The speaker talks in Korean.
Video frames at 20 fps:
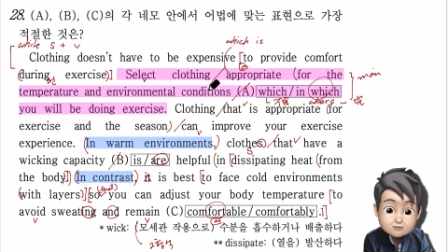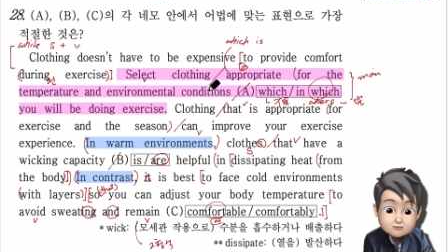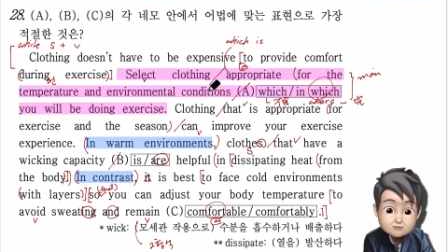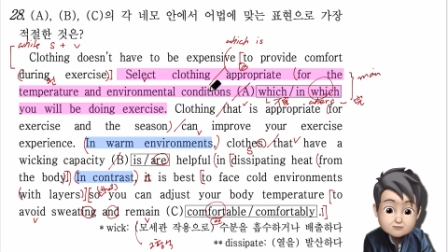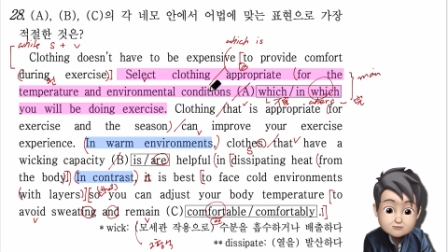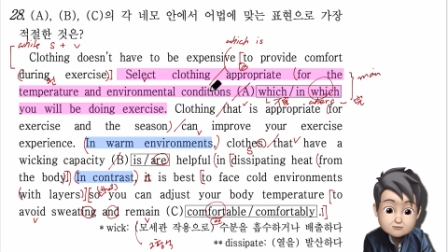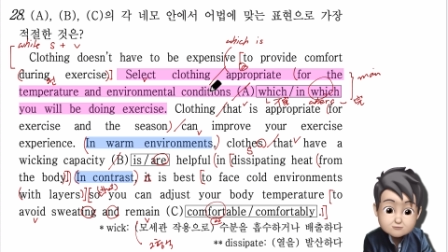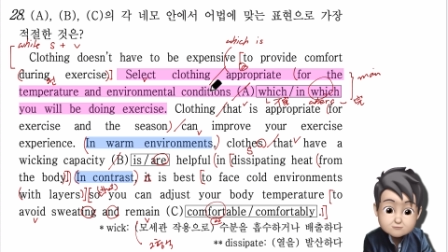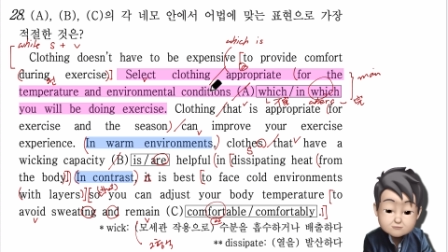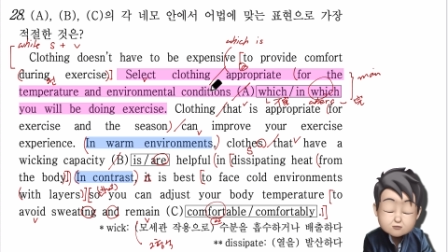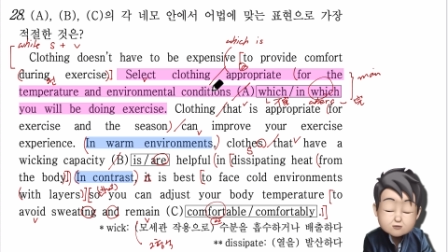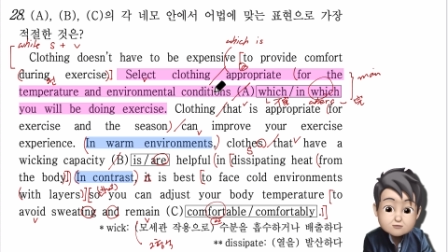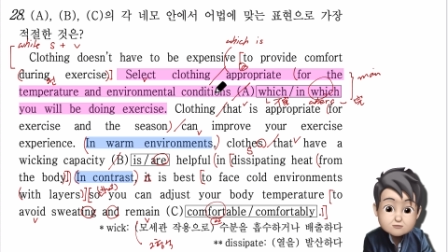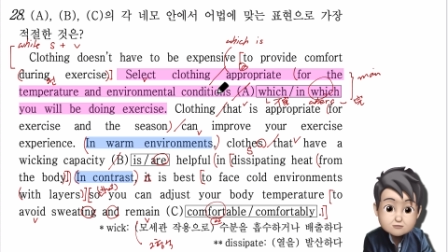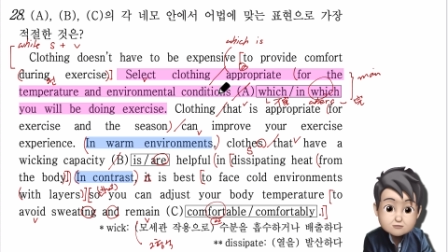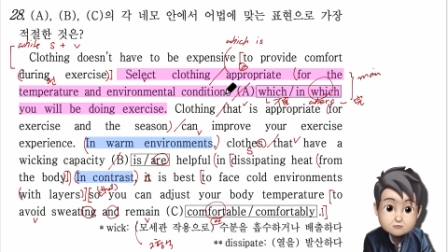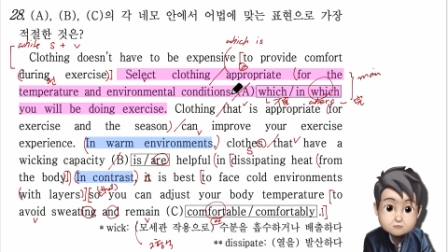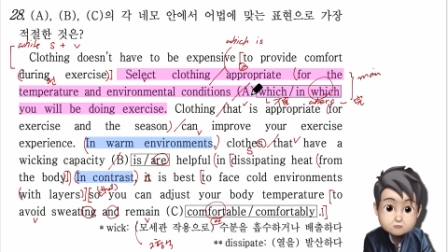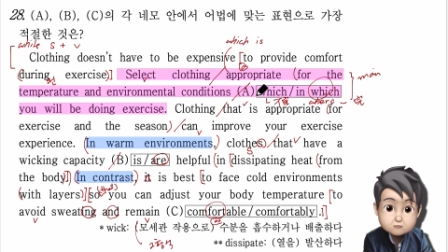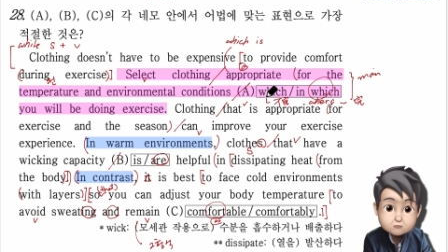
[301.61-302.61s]
자, 뭐 할
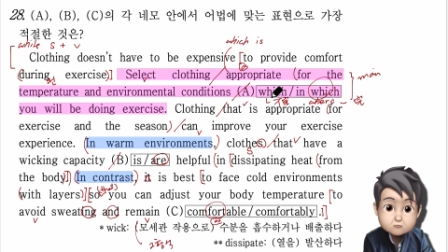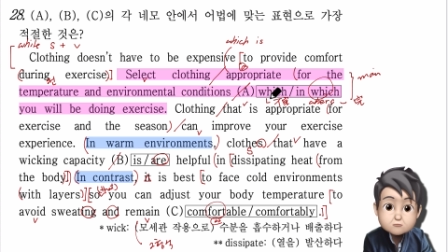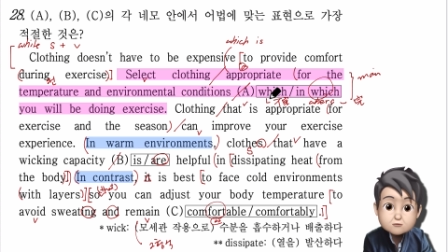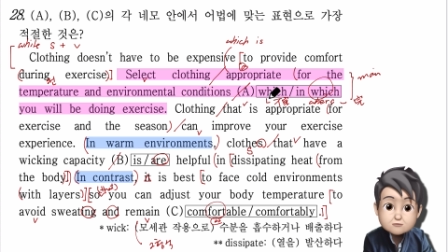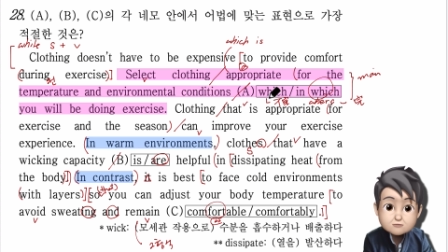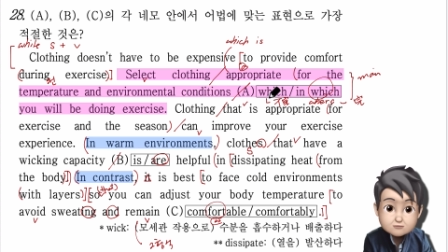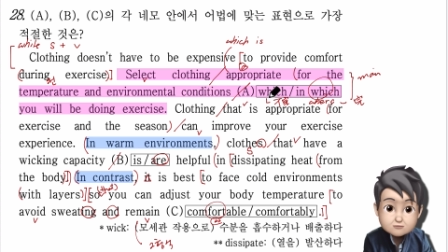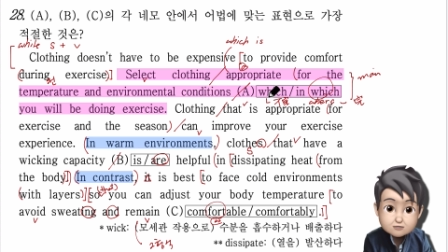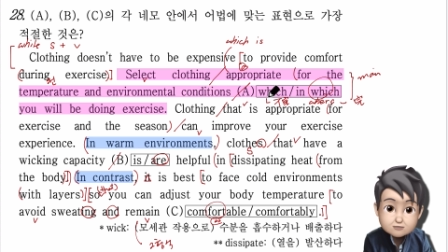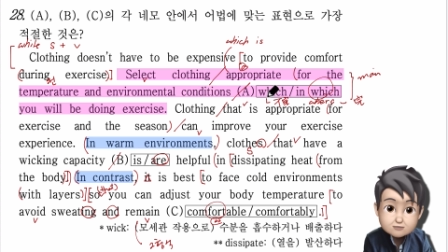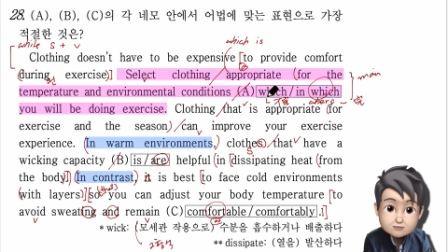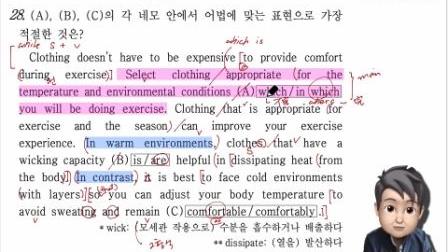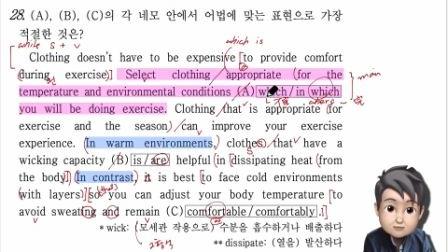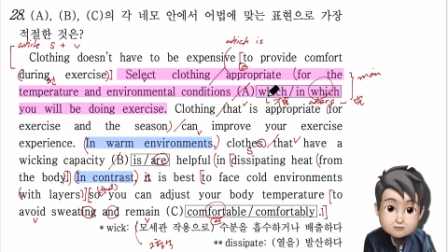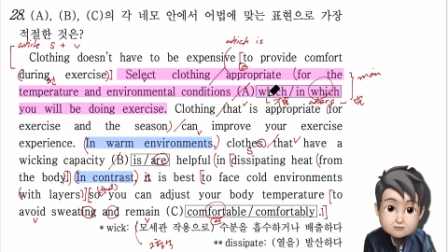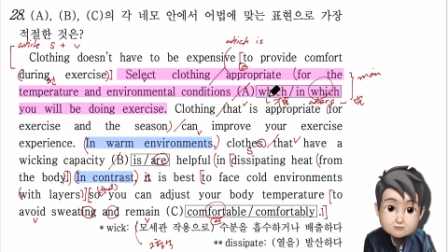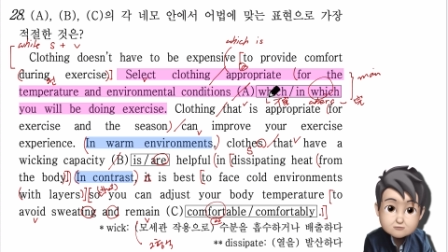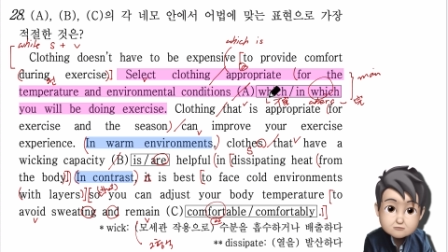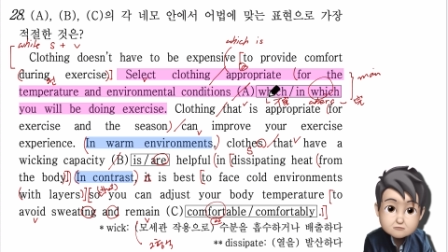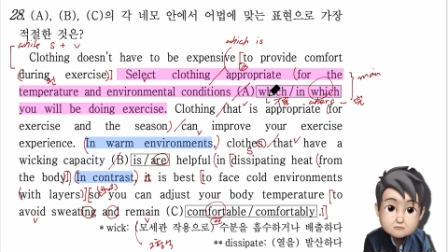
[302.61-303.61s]
때? 운동할 때.
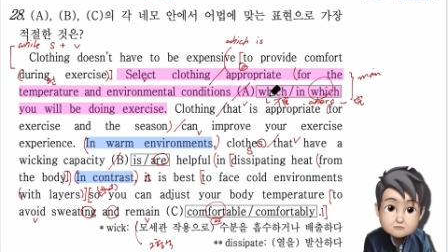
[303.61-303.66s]
어?